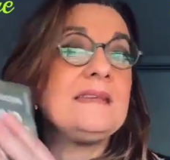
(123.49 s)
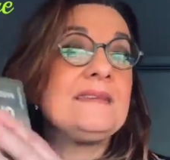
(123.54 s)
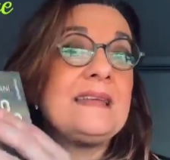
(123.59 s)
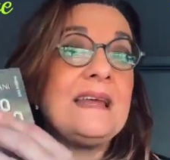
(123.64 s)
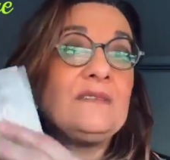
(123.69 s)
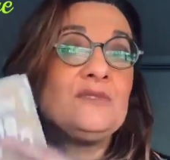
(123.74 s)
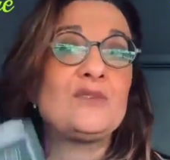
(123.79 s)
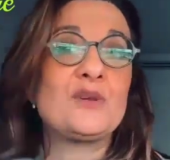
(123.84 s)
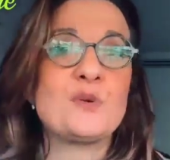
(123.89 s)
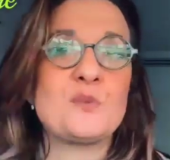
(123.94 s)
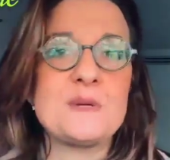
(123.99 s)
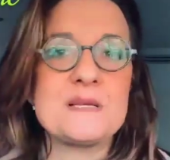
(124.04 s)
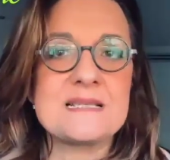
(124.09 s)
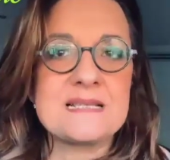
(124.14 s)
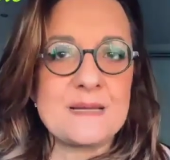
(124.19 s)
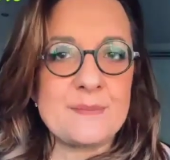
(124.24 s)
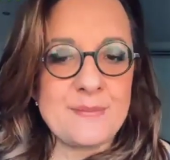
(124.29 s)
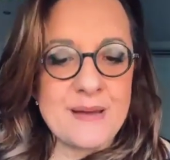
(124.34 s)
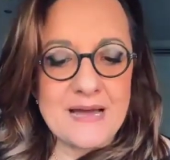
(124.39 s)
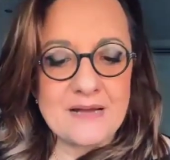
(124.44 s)
dentro
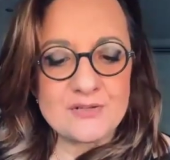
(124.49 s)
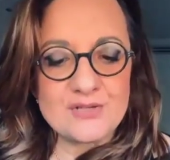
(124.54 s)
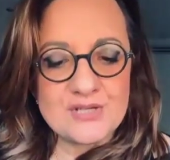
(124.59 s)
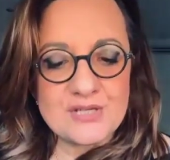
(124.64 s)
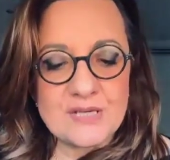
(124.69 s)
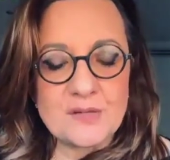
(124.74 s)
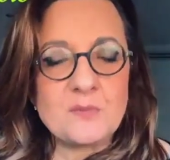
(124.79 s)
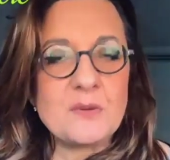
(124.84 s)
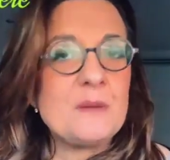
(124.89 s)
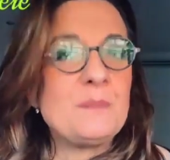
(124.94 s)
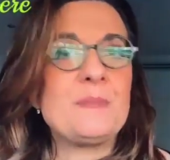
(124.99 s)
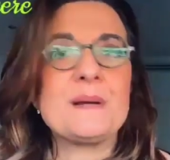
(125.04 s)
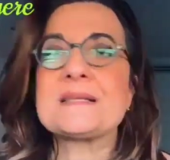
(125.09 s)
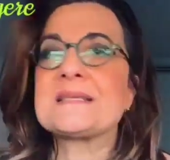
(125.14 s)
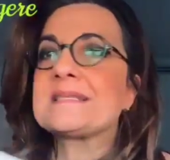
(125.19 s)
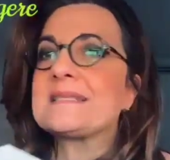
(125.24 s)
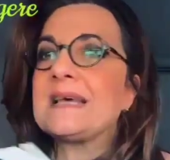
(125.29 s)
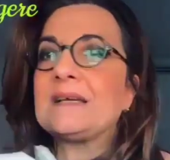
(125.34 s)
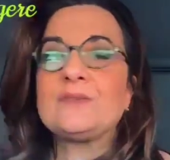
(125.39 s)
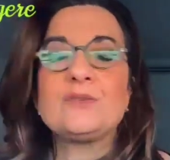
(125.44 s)
queste pagine, quel
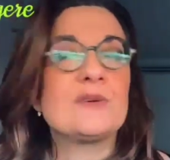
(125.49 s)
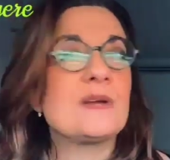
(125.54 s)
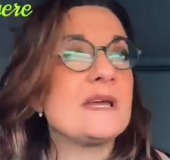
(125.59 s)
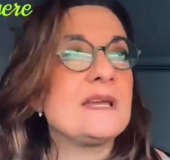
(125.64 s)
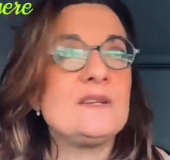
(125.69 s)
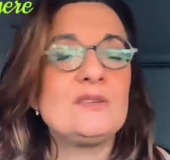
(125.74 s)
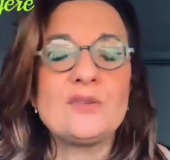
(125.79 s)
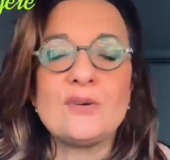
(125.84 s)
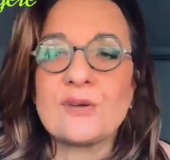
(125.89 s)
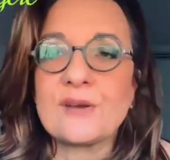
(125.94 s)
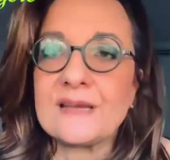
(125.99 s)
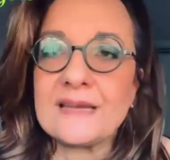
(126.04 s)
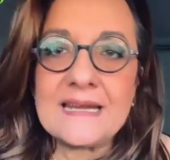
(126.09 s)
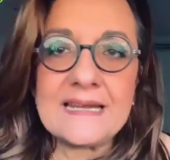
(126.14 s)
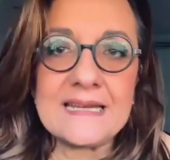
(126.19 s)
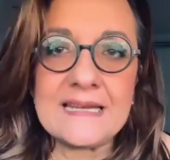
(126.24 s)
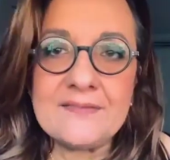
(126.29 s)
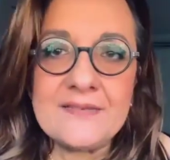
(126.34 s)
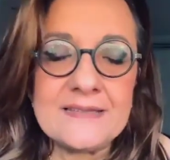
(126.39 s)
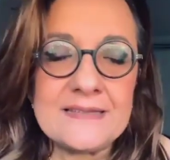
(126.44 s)
passato che ritorna
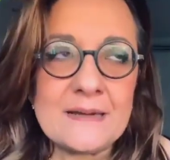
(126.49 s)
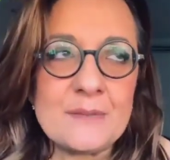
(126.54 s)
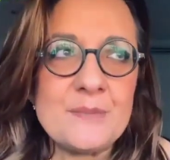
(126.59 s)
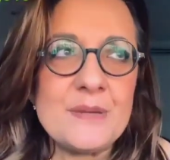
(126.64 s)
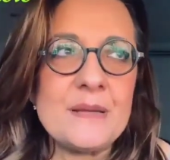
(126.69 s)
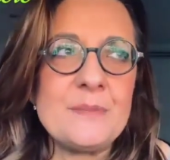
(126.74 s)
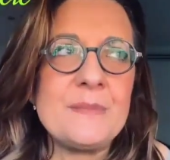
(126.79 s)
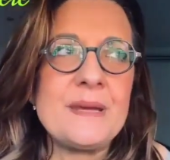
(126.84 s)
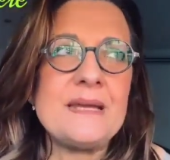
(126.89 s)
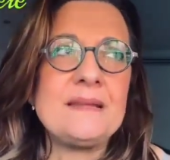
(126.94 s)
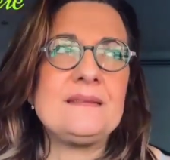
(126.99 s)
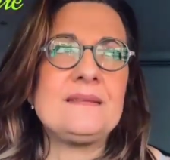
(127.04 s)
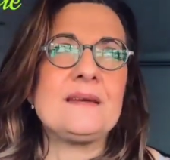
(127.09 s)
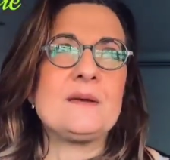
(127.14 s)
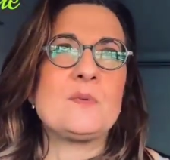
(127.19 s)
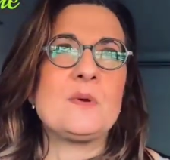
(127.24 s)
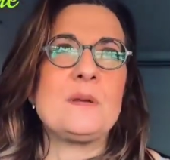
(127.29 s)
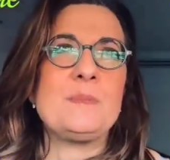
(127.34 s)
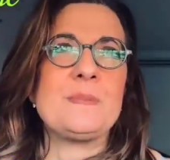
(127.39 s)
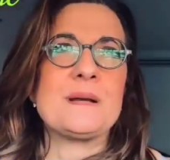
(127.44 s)
inevitabilmente,
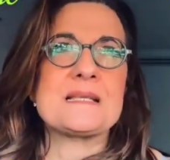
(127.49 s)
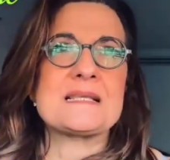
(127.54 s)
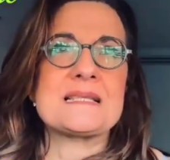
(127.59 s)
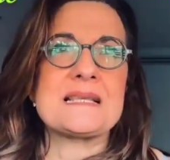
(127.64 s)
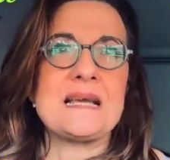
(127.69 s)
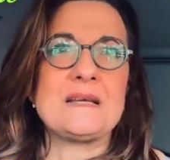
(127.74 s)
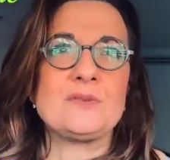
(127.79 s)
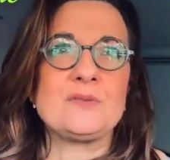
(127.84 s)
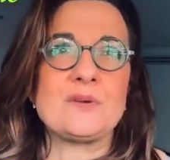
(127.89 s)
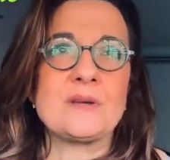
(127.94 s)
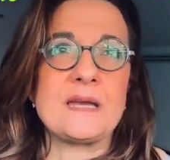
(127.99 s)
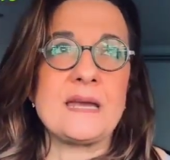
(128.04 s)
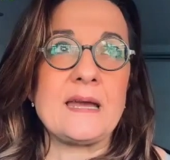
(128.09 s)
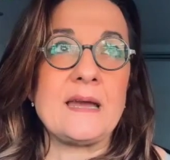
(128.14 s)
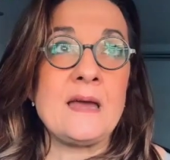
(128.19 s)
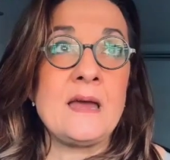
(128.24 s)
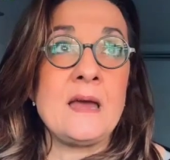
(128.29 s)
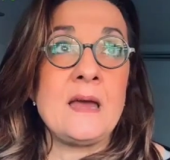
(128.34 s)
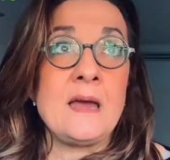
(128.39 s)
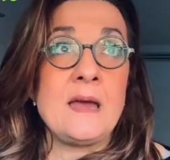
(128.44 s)
quel passato
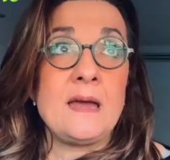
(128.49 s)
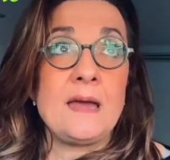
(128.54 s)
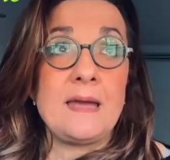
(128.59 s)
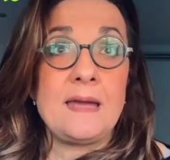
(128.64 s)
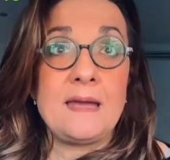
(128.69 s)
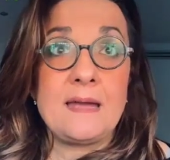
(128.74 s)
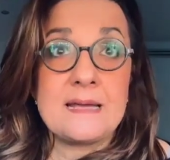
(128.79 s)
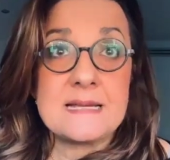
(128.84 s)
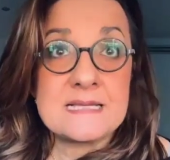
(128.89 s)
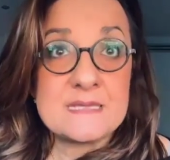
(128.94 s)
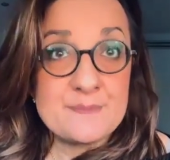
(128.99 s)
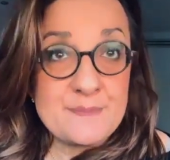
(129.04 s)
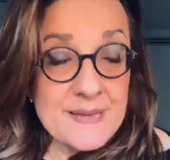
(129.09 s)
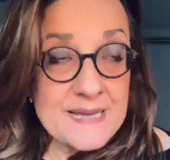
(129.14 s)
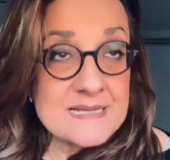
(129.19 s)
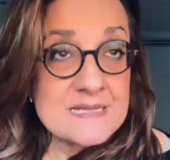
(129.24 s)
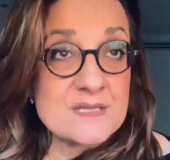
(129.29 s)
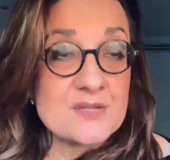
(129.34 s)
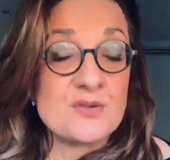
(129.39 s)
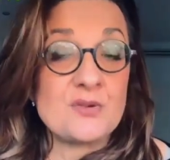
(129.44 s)
che eh,
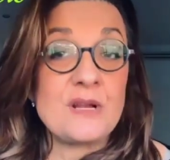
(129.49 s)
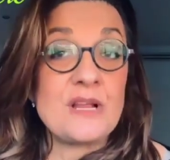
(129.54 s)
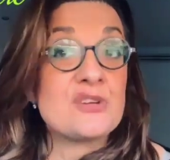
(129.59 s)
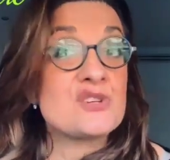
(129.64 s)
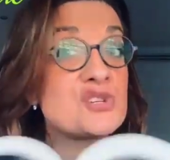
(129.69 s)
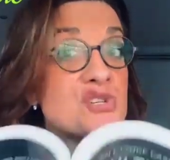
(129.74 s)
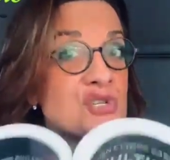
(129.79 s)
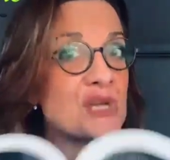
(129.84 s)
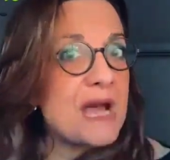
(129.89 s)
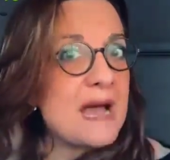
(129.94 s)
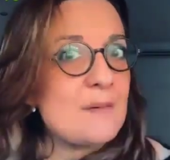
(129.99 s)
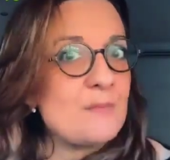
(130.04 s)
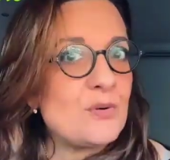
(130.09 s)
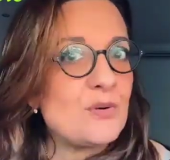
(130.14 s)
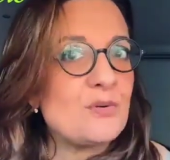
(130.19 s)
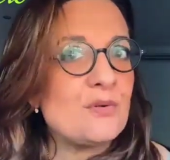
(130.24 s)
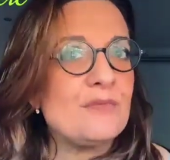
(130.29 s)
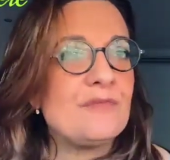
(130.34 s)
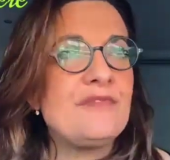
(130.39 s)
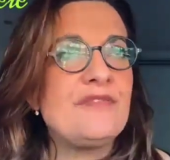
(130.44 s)
spesso
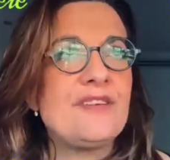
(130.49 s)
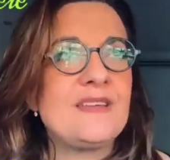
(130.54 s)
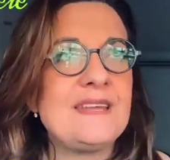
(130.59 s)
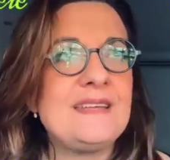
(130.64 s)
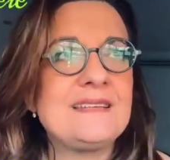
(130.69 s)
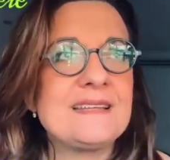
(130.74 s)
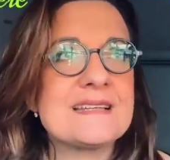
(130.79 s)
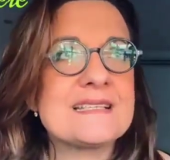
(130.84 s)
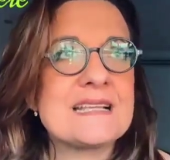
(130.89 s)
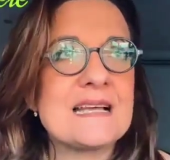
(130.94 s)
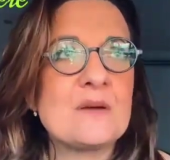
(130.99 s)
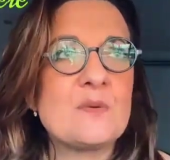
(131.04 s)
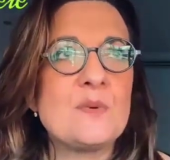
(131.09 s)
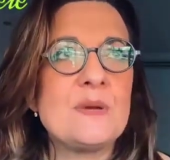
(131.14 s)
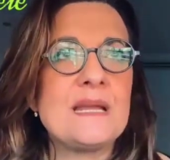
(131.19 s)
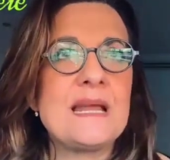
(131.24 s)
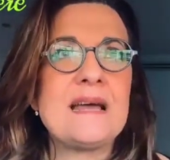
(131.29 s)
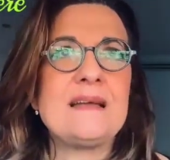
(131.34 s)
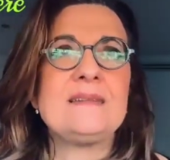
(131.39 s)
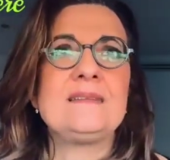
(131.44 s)
lasciamo con ferite
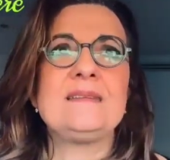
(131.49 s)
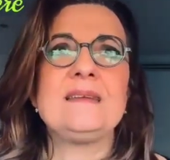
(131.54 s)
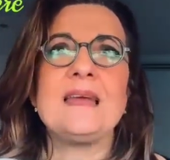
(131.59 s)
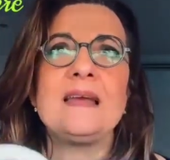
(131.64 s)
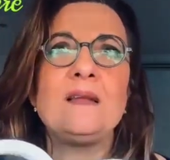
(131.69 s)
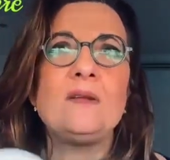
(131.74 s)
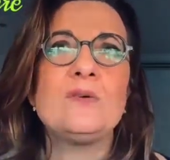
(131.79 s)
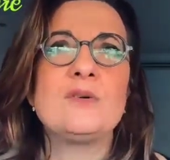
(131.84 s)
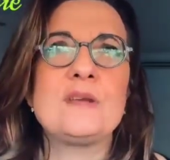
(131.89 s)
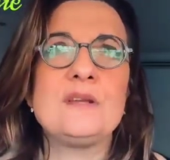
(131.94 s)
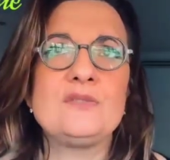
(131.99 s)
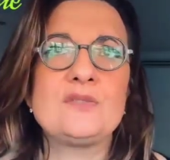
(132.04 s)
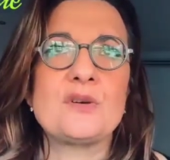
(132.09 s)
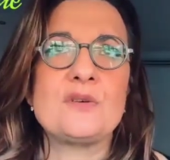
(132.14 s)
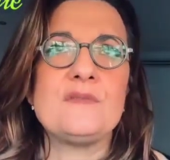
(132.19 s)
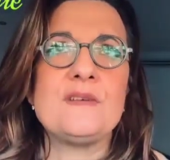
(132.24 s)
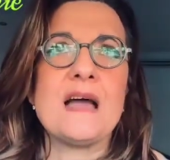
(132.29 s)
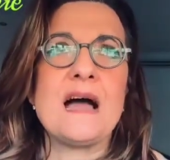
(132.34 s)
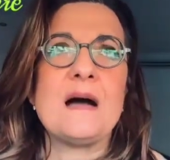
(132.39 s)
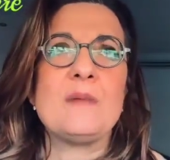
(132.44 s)
sanguinanti e lo
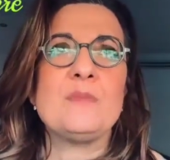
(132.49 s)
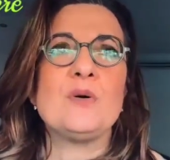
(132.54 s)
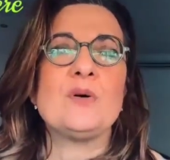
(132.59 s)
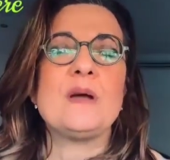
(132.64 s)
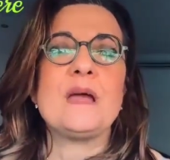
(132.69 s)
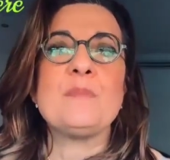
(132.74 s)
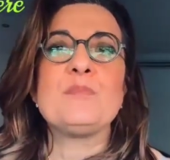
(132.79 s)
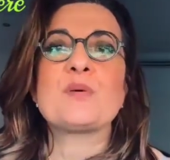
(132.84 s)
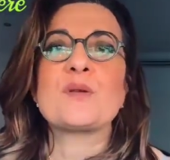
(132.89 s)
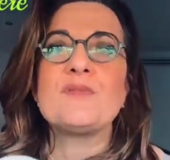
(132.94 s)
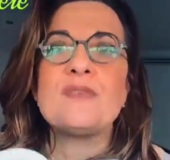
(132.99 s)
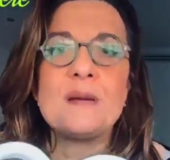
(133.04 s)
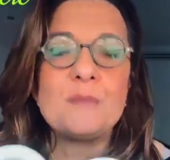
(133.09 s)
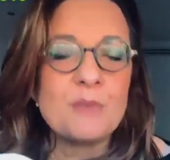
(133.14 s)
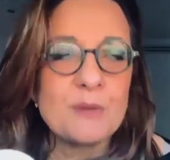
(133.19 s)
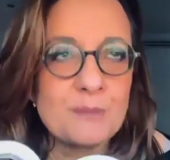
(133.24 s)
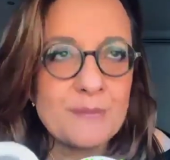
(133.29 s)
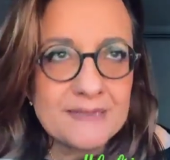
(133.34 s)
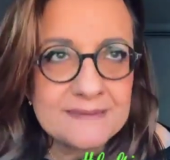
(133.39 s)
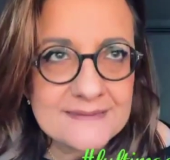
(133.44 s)
ritroviamo e
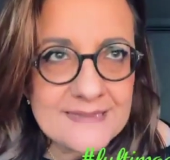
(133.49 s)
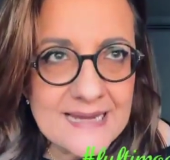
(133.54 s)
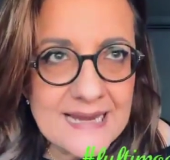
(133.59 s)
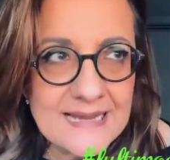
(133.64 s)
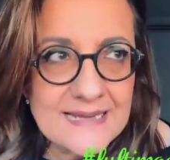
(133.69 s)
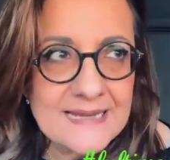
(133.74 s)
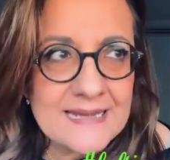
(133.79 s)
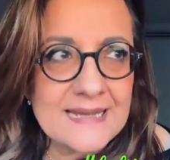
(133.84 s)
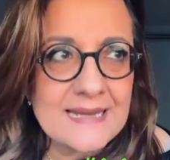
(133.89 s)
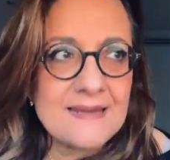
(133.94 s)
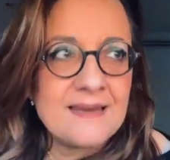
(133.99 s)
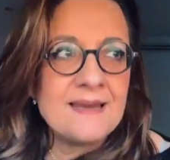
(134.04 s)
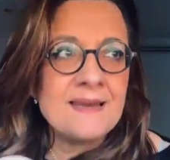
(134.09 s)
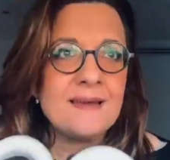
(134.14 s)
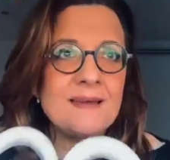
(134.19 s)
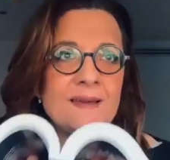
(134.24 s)
proviamo a mettere anche